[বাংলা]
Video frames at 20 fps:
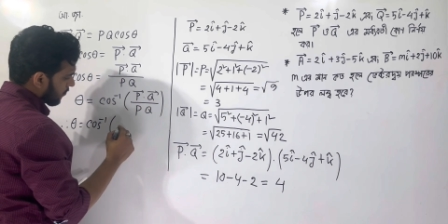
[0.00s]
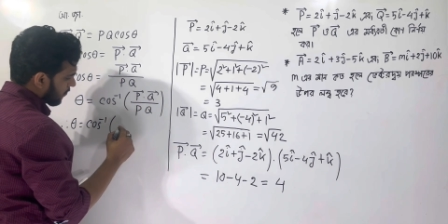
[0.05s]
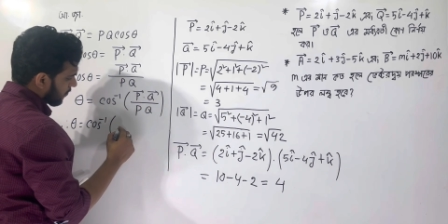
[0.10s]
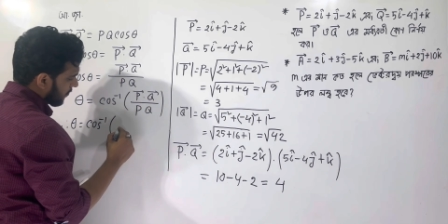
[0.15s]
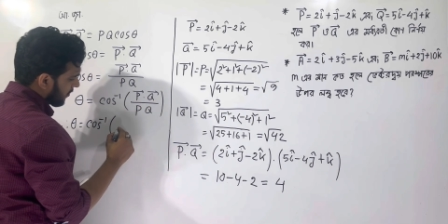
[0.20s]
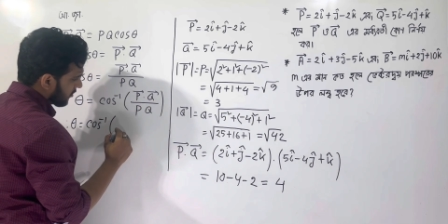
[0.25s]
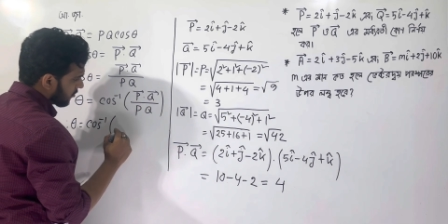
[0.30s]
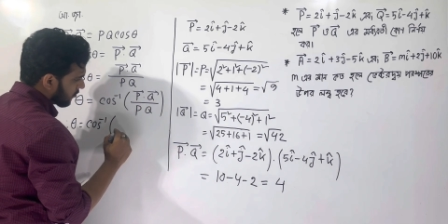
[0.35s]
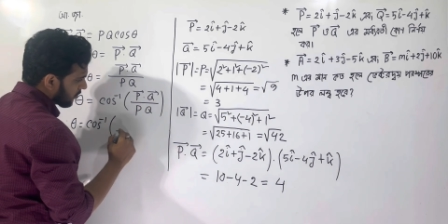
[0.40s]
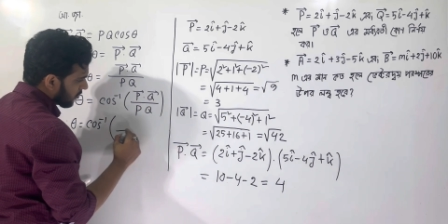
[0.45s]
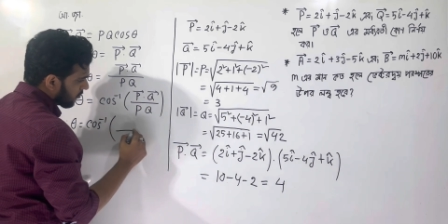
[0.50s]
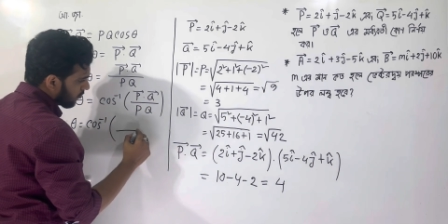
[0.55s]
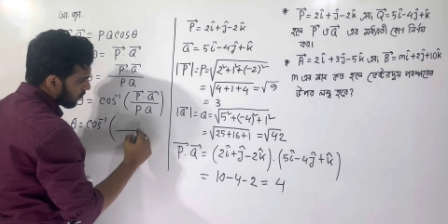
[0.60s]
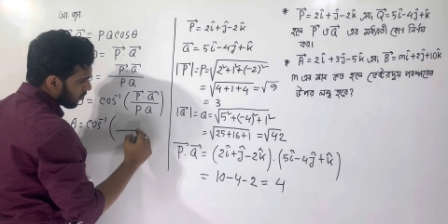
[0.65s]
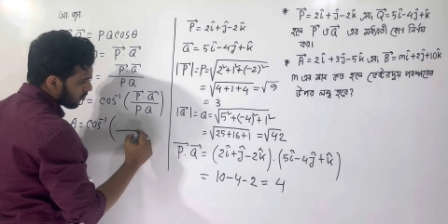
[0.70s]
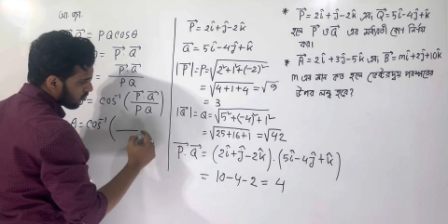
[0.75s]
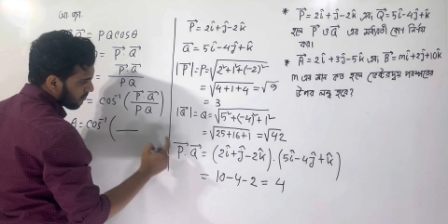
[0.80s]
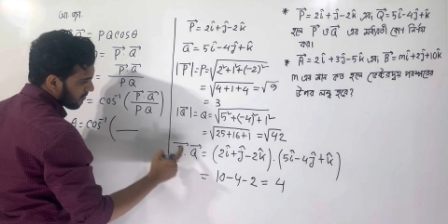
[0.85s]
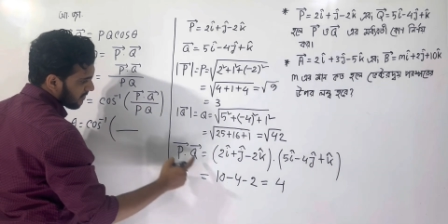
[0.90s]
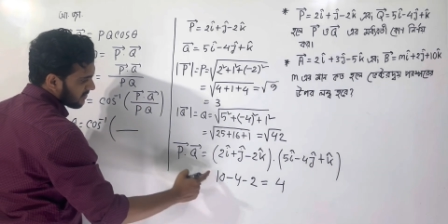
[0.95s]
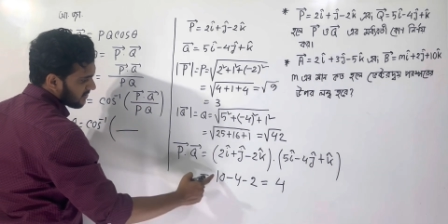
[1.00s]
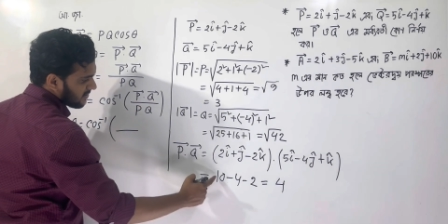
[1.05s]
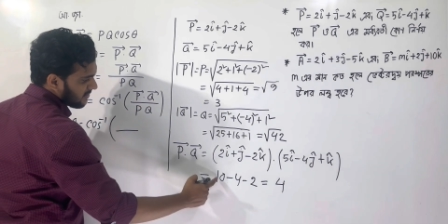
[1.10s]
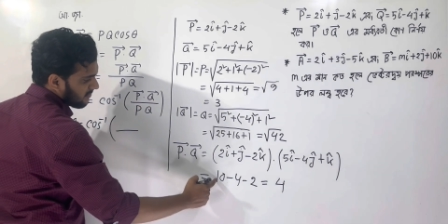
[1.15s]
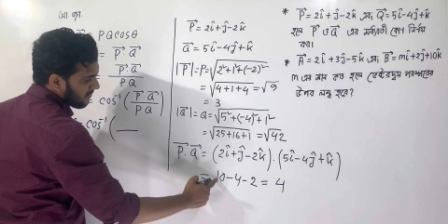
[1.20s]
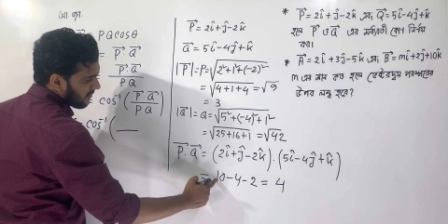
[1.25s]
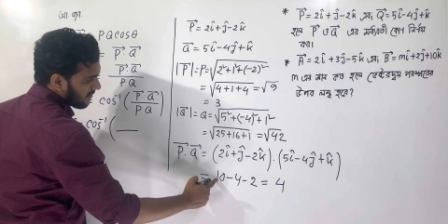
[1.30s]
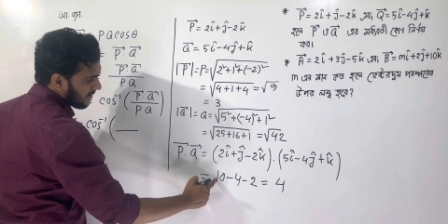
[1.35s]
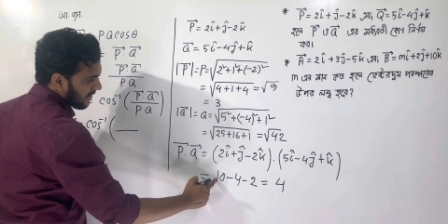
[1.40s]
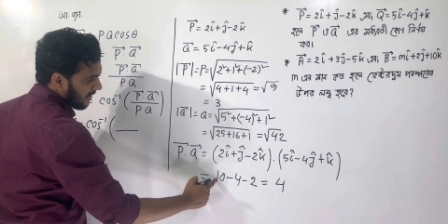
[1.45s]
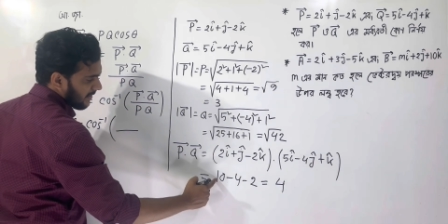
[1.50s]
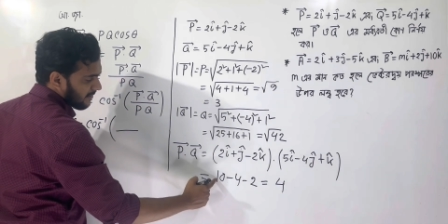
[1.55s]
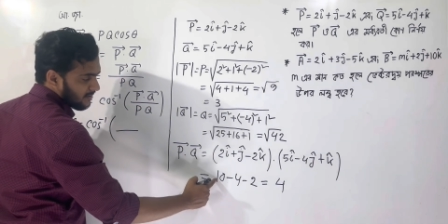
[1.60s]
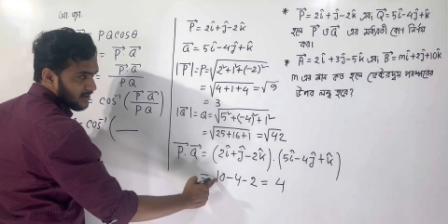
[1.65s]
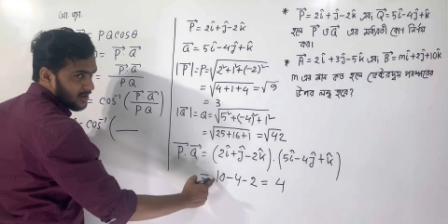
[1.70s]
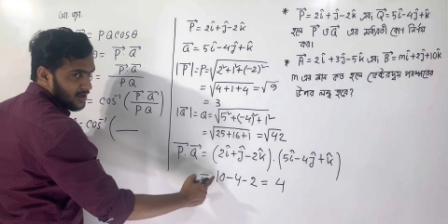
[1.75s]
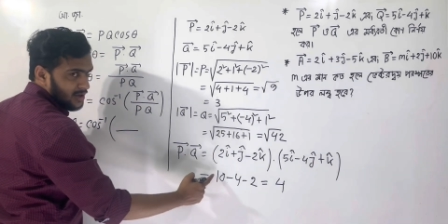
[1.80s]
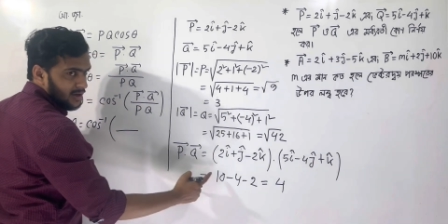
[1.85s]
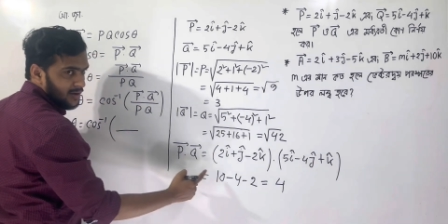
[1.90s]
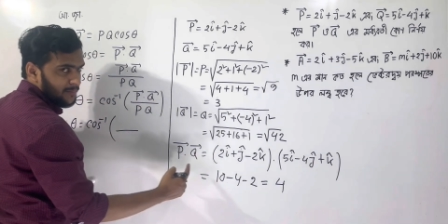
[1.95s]
পি ডট কিউ কত পাইছে টেন
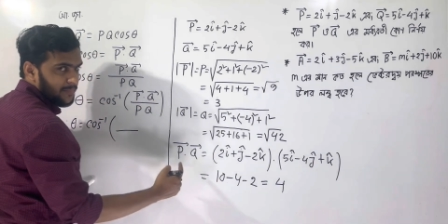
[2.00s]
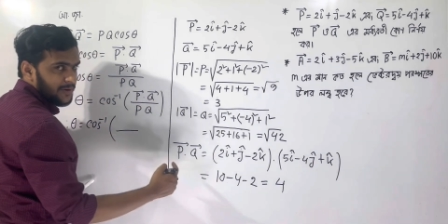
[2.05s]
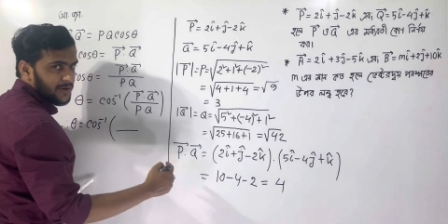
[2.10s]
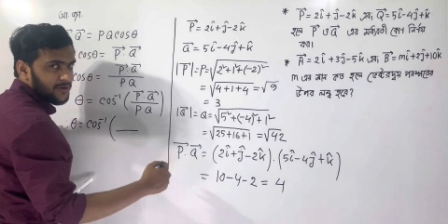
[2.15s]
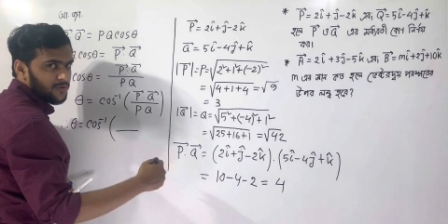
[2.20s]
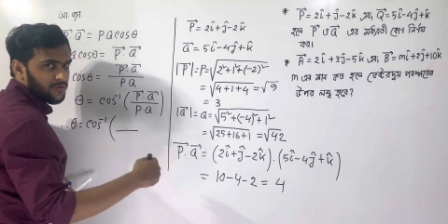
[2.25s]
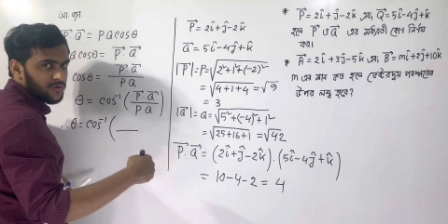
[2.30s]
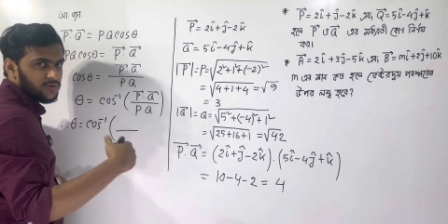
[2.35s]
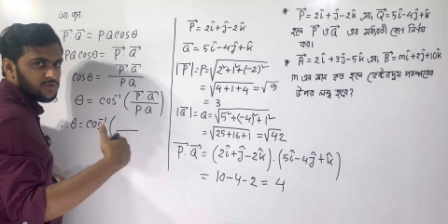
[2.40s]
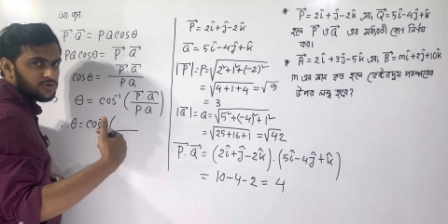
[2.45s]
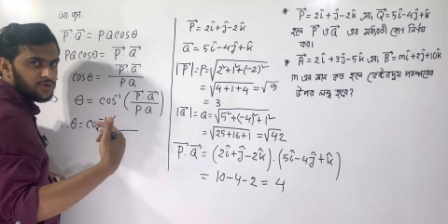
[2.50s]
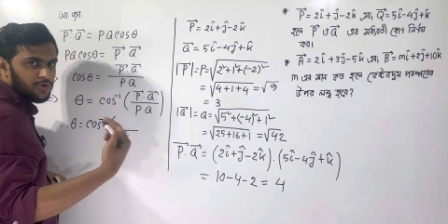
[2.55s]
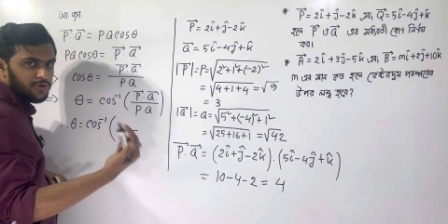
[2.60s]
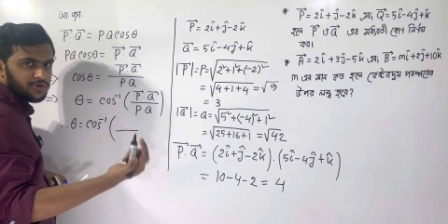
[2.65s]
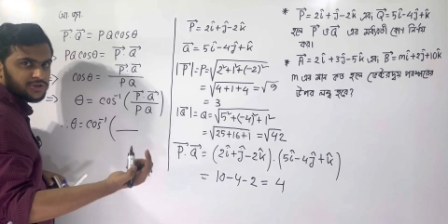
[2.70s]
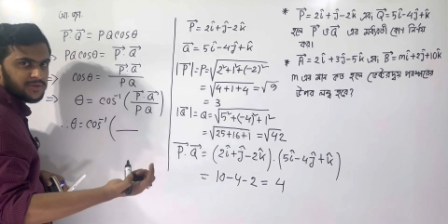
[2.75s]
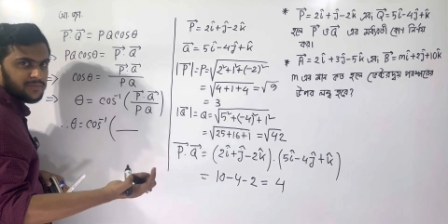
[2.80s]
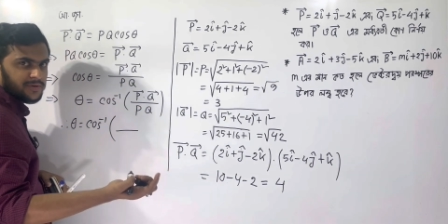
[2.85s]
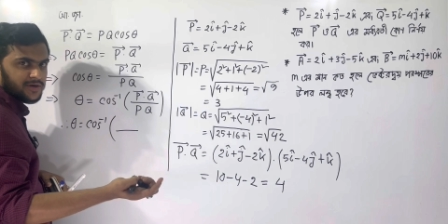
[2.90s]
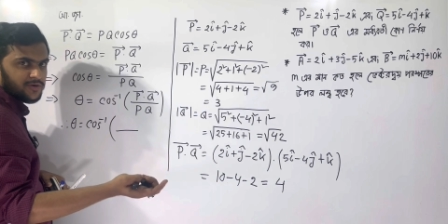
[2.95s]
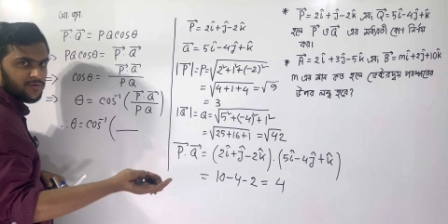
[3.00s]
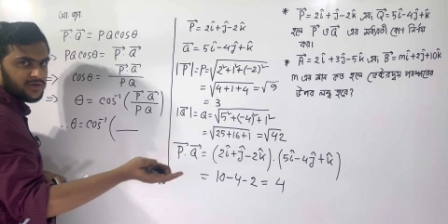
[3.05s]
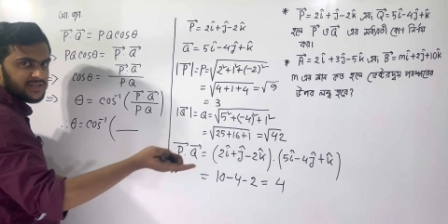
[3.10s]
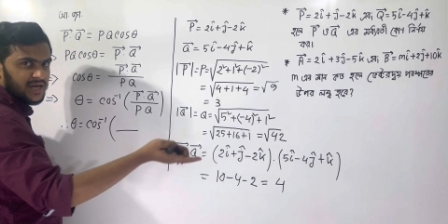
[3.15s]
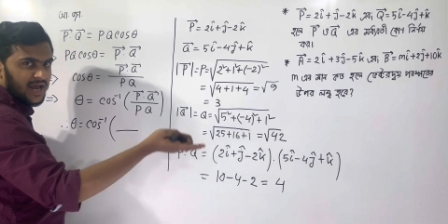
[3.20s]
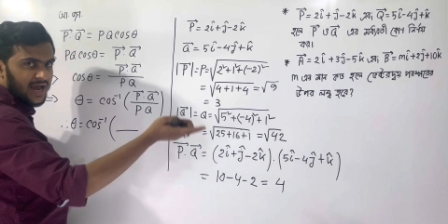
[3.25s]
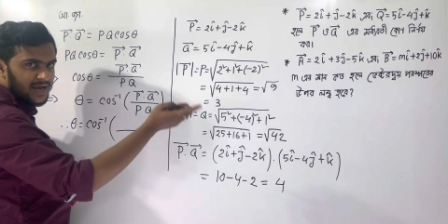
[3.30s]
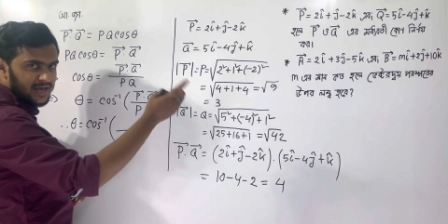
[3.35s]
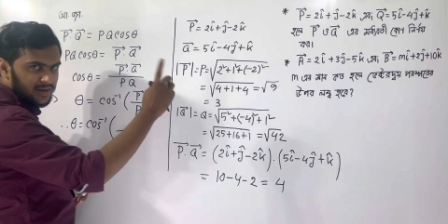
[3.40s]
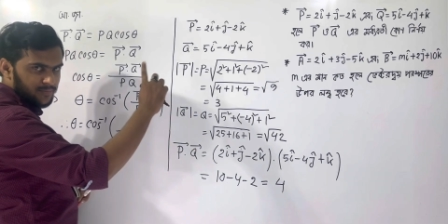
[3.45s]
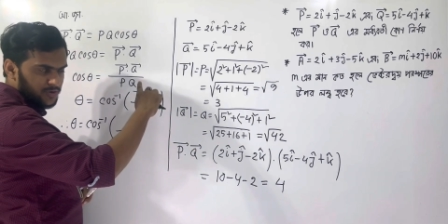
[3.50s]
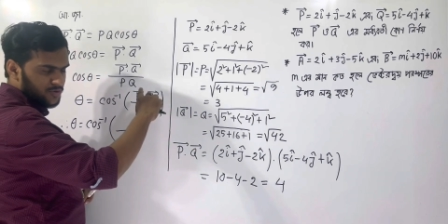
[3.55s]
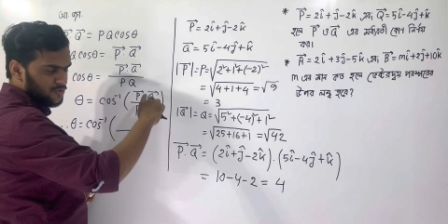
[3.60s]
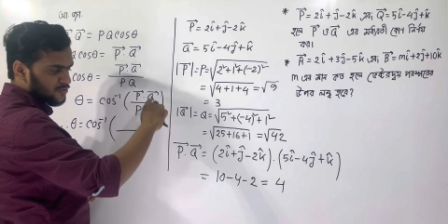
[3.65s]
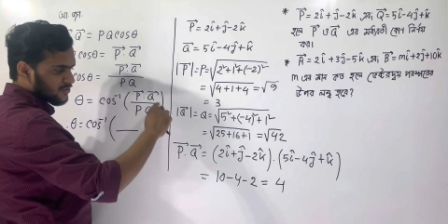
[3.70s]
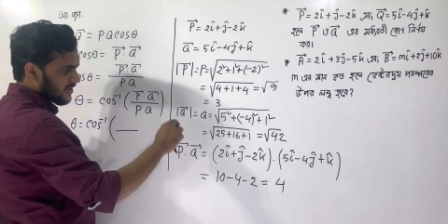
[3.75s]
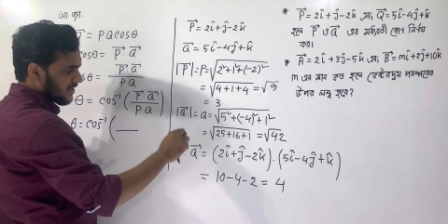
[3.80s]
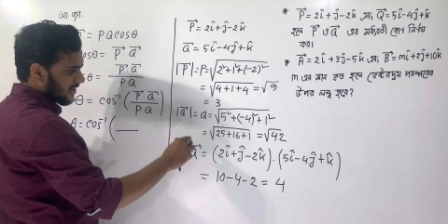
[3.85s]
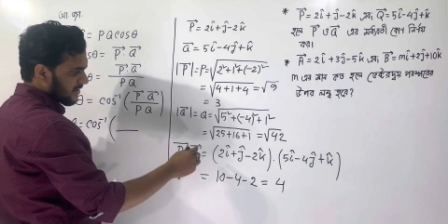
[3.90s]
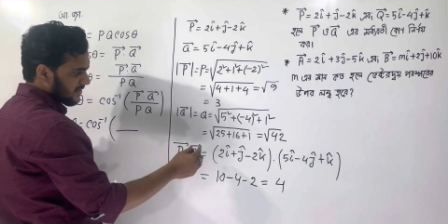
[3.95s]
পি ডট কিউ সহজেই বের করা যায় আগের
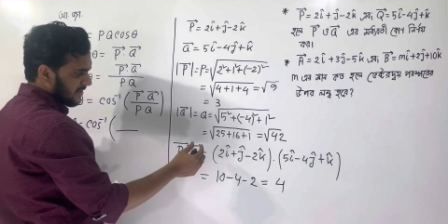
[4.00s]
ভিডিওতে